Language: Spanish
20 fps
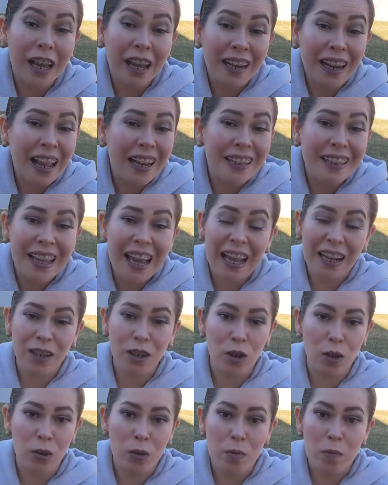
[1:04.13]
al
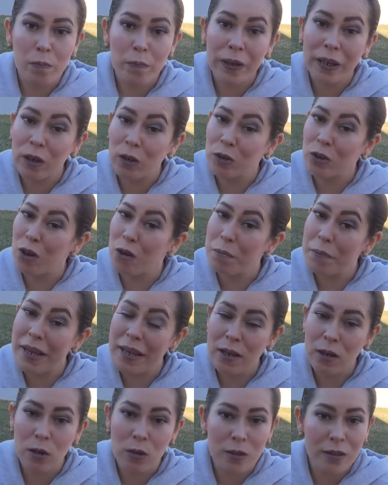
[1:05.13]
aldeano, pero no me
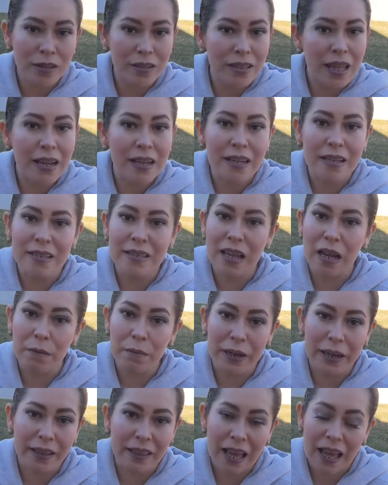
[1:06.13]
consta que sea
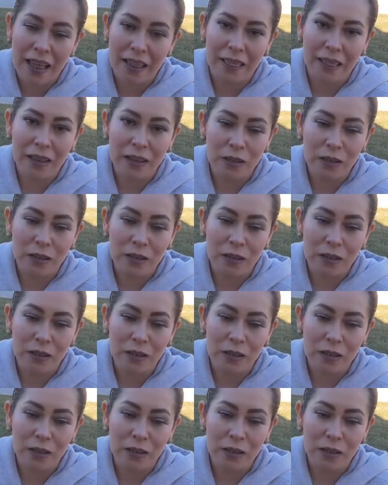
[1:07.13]
verdad.